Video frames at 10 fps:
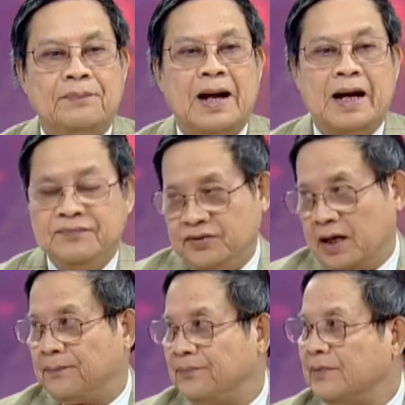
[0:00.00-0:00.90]
là
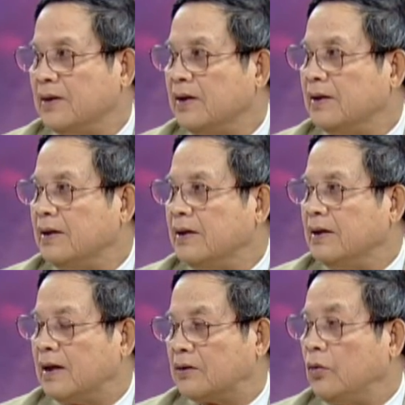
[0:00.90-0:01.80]
IVF
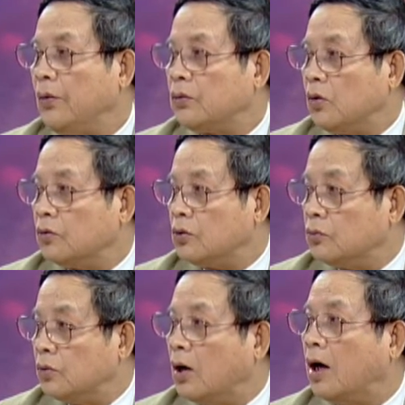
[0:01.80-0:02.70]
là thử của thụ
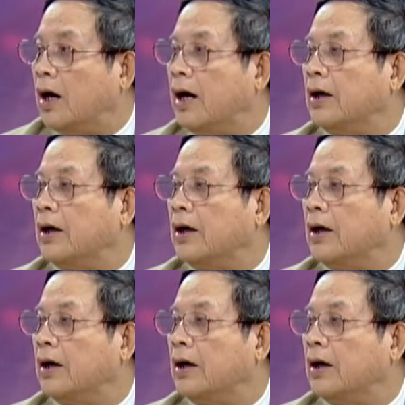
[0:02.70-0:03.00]
à, à, là